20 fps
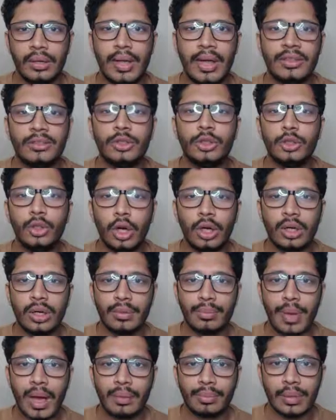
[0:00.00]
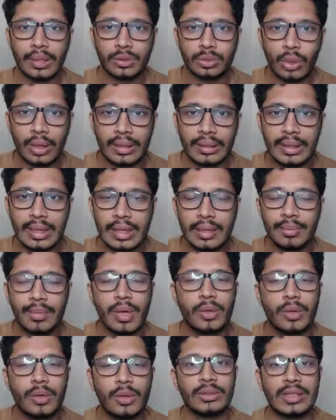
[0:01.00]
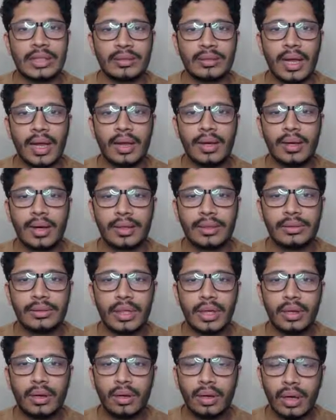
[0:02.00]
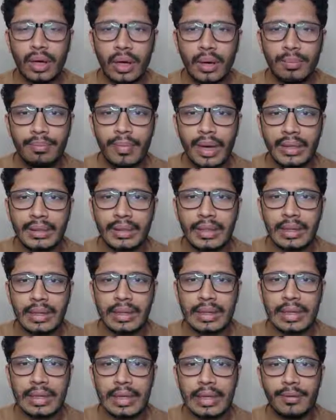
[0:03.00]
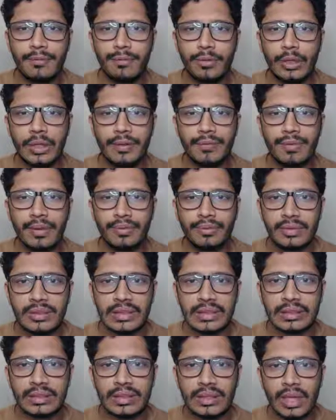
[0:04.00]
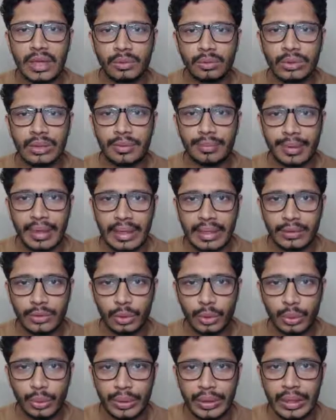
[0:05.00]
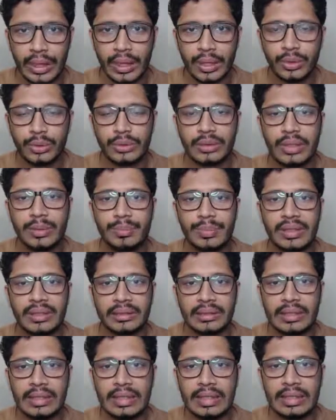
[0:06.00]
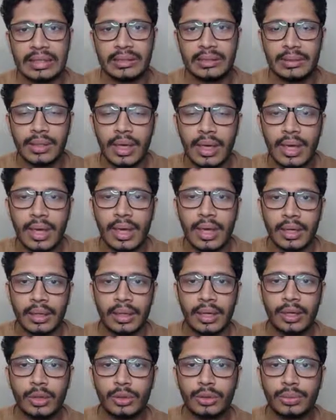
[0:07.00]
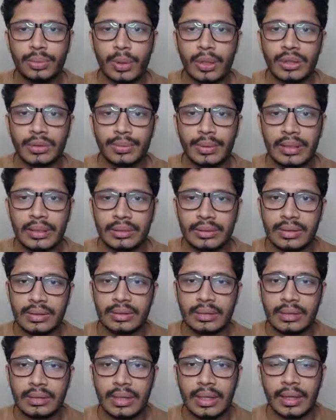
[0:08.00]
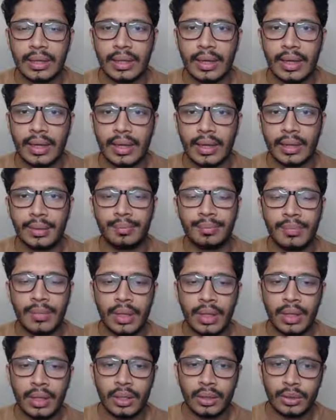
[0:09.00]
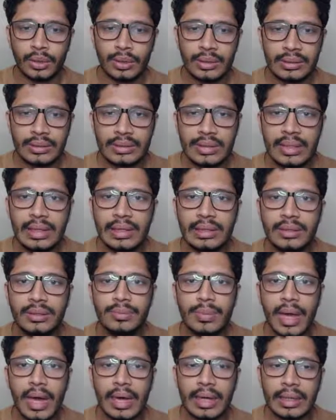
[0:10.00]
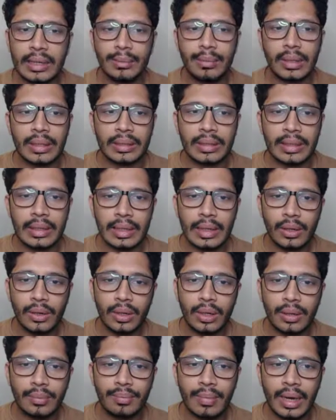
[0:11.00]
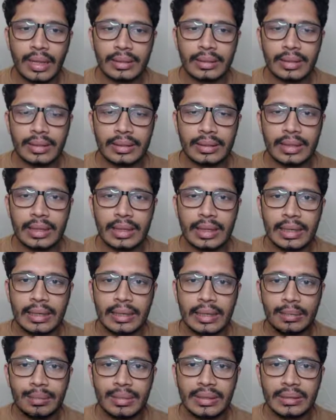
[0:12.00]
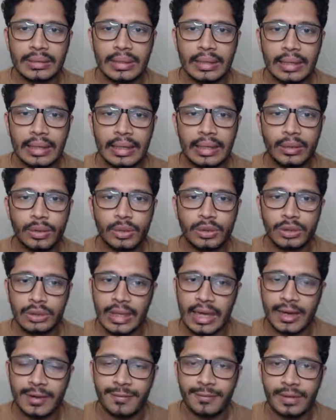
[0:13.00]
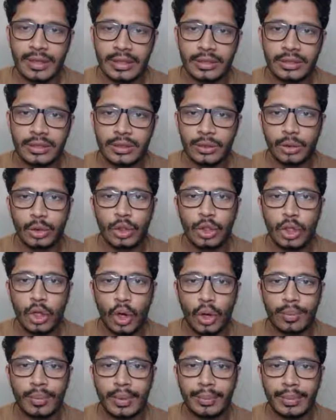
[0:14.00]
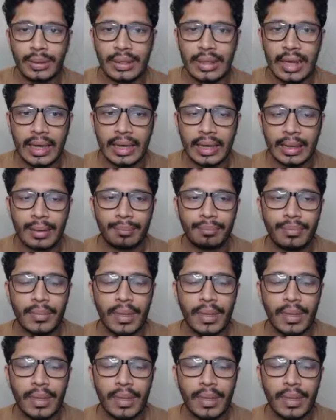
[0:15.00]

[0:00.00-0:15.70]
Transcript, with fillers: टैक्सिन डॉट में आपका स्वागत है मैं हूँ सी एस आर राखेजा और हम बात कर रहे हैं फोर्टी फाइव जी एस काउंसिल मीटिंग जो हुई है उसकी प्रेस रिलीज़ के कुछ पॉइंट्स पर डिस्कशन कर रहे हैं तो इस सीरीज़ में आगे बढ़ते हैं और हम बात करते हैं कि बेसिकली कुछ क्लेरिफिकेशन उन्होंने लॉ में भी दिया है